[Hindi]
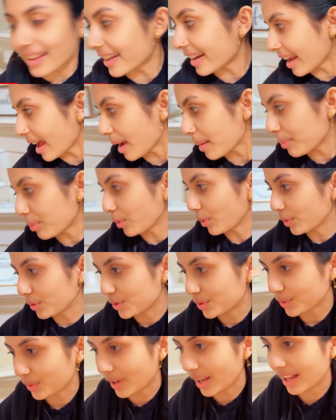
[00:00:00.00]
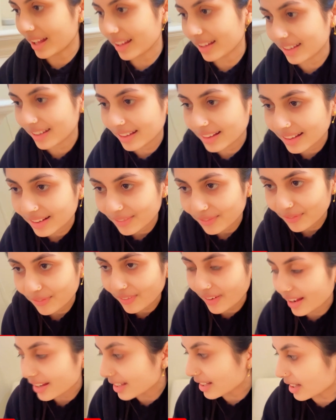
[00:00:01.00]
रैप हो चुका है
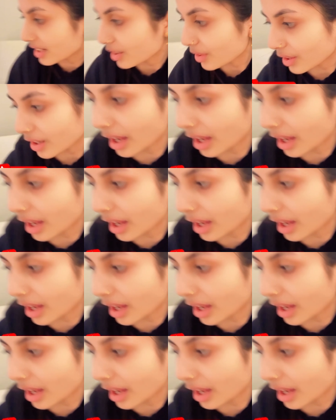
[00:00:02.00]
फाइनली अब